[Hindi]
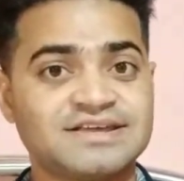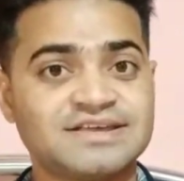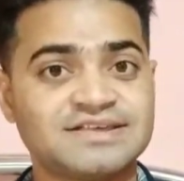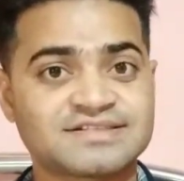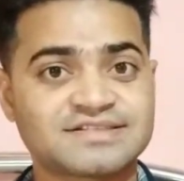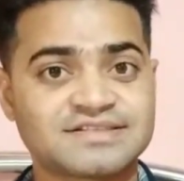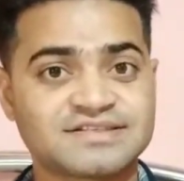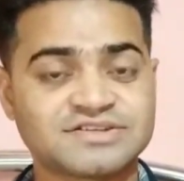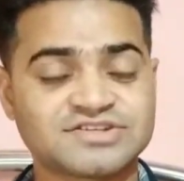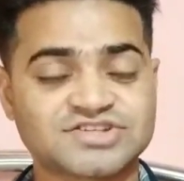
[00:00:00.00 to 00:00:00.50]

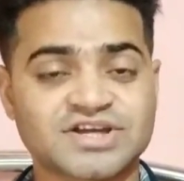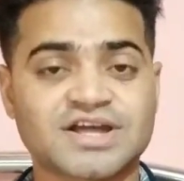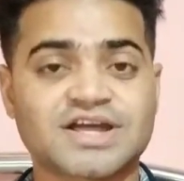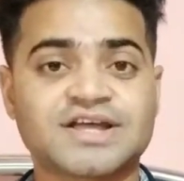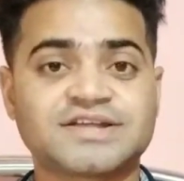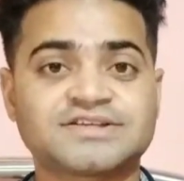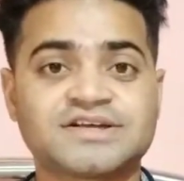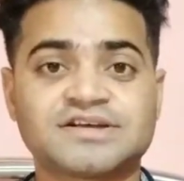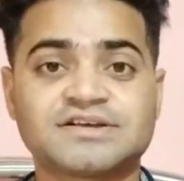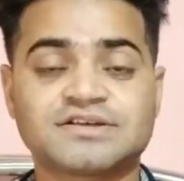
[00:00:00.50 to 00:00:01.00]
इस
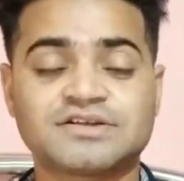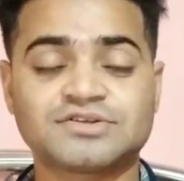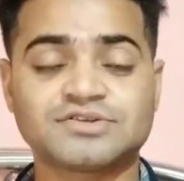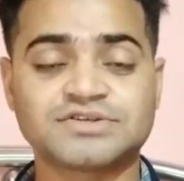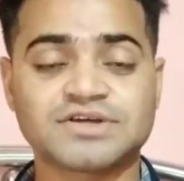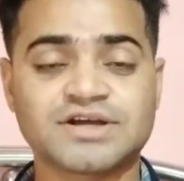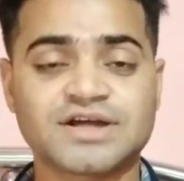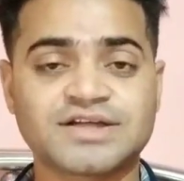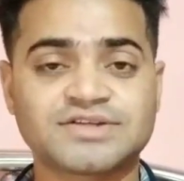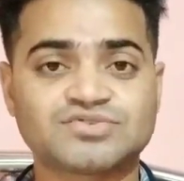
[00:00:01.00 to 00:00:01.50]
जगह
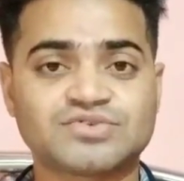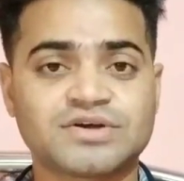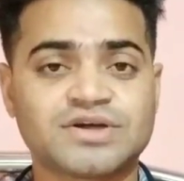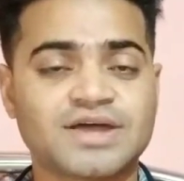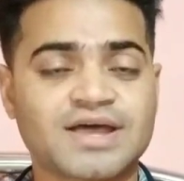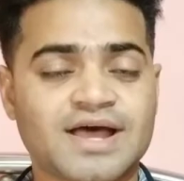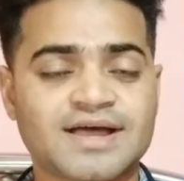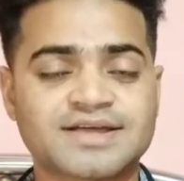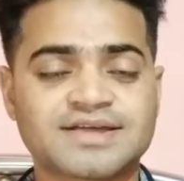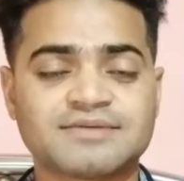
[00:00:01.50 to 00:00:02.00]
जगह जो
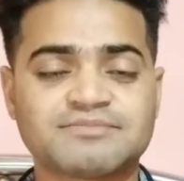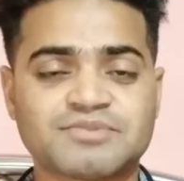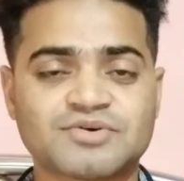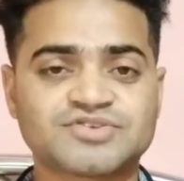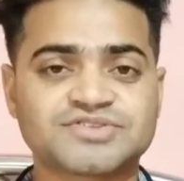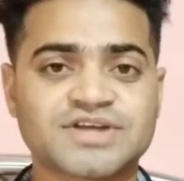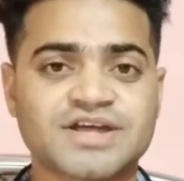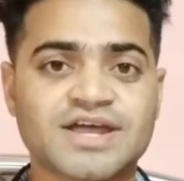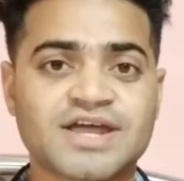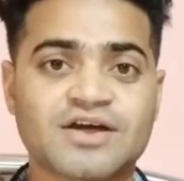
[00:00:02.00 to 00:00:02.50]
है आके
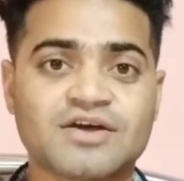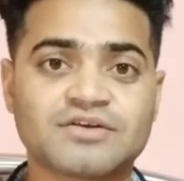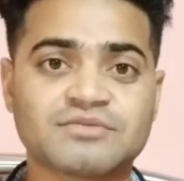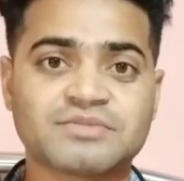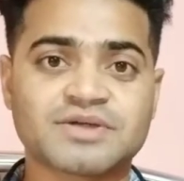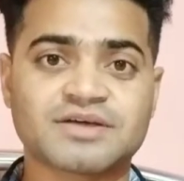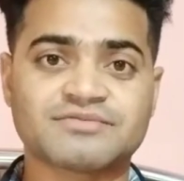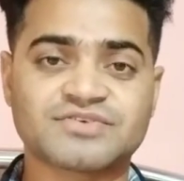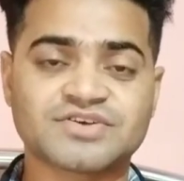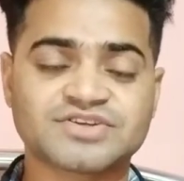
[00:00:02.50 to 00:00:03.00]
पहुंचा है और
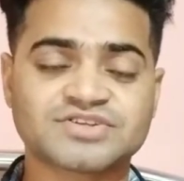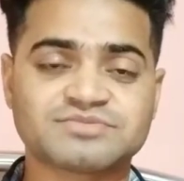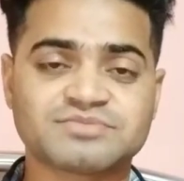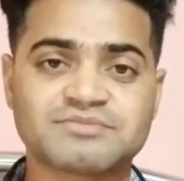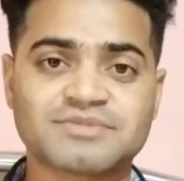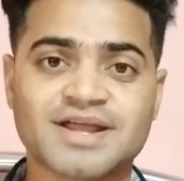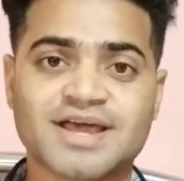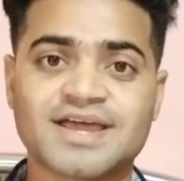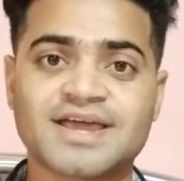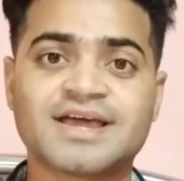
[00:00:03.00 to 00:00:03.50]
मेरा फर्स्ट
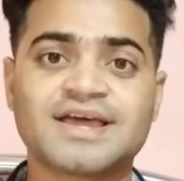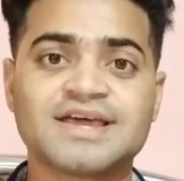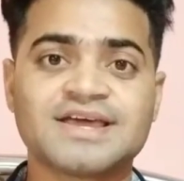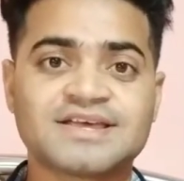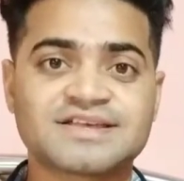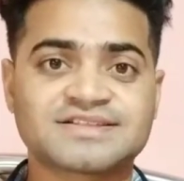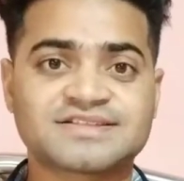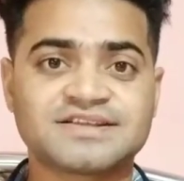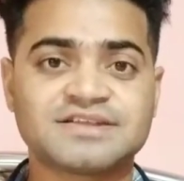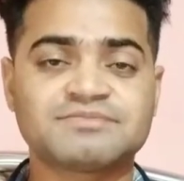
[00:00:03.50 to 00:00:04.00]
पेमेंट आया
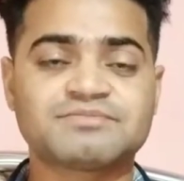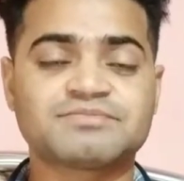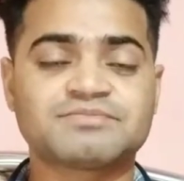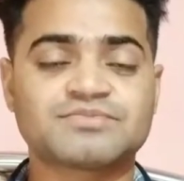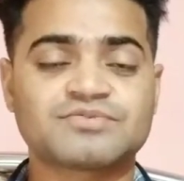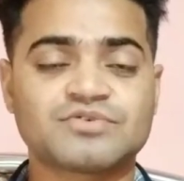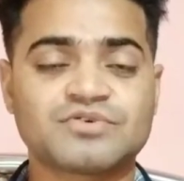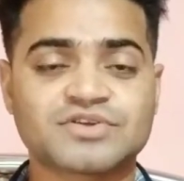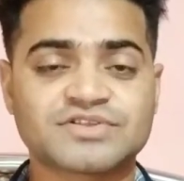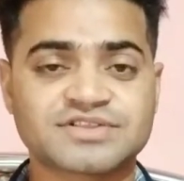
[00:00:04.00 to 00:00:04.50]

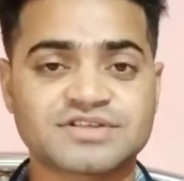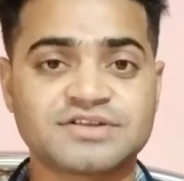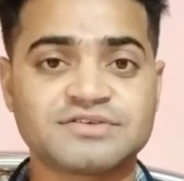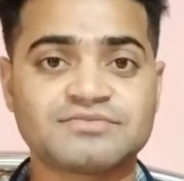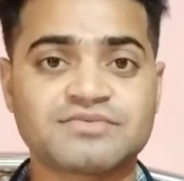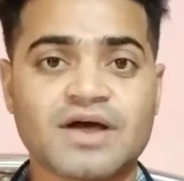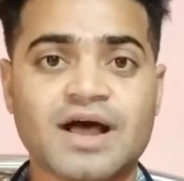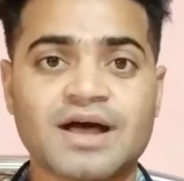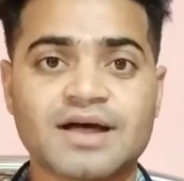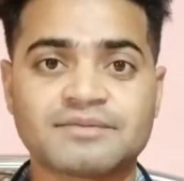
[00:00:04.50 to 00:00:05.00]
सिर्फ और
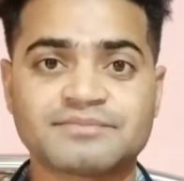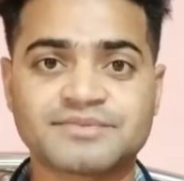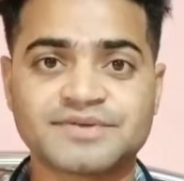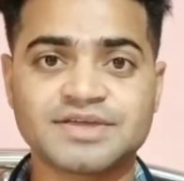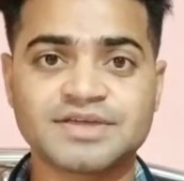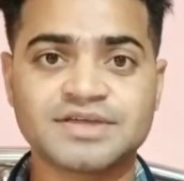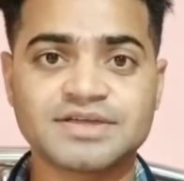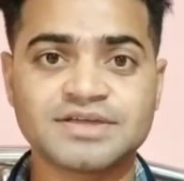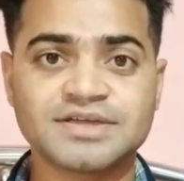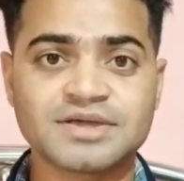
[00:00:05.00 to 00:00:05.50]
सिर्फ
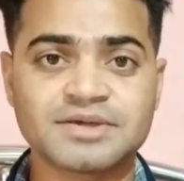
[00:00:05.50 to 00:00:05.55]
आपकी